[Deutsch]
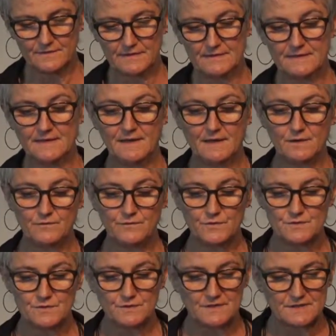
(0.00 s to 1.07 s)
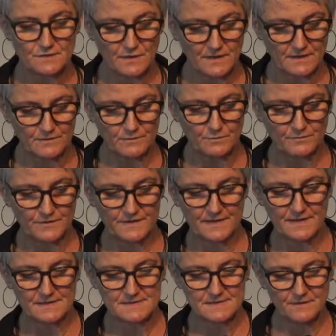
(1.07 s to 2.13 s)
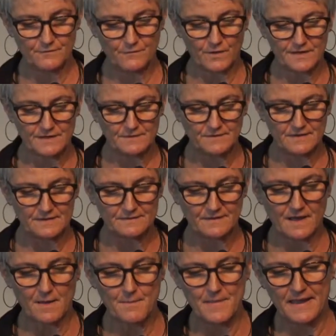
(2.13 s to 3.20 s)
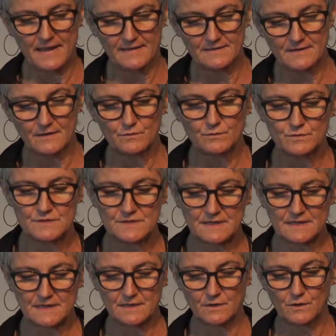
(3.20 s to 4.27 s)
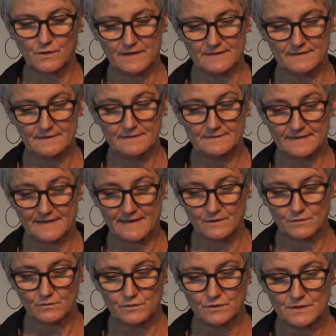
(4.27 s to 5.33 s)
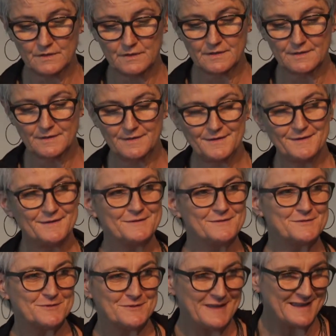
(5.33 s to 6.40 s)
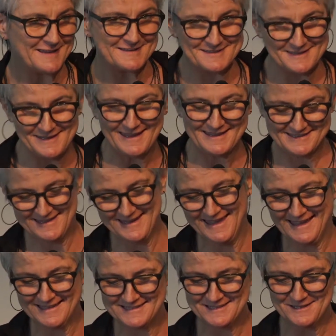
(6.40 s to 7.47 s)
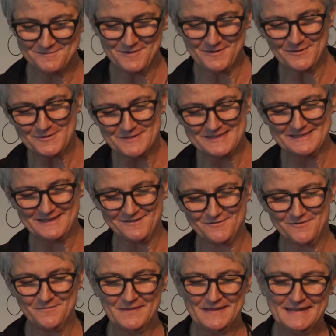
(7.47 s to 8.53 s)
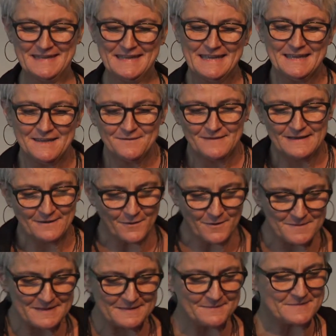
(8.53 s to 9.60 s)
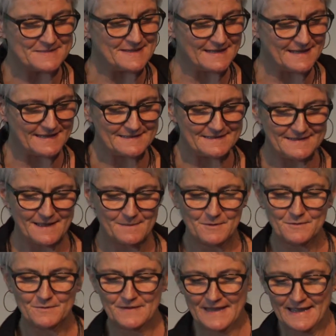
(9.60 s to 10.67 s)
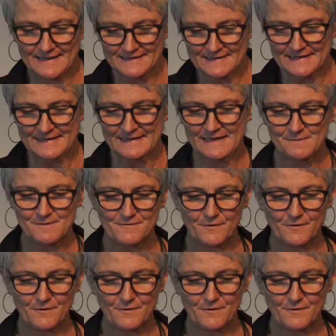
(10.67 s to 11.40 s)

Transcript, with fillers: in der die Auflösung des Euratom-Vertrags gefordert wird, am Ende unserer heutigen Tagung, zu der ich Sie sehr herzlich begrüßen darf. Willkommen, sehr geehrte Damen und Herren, liebe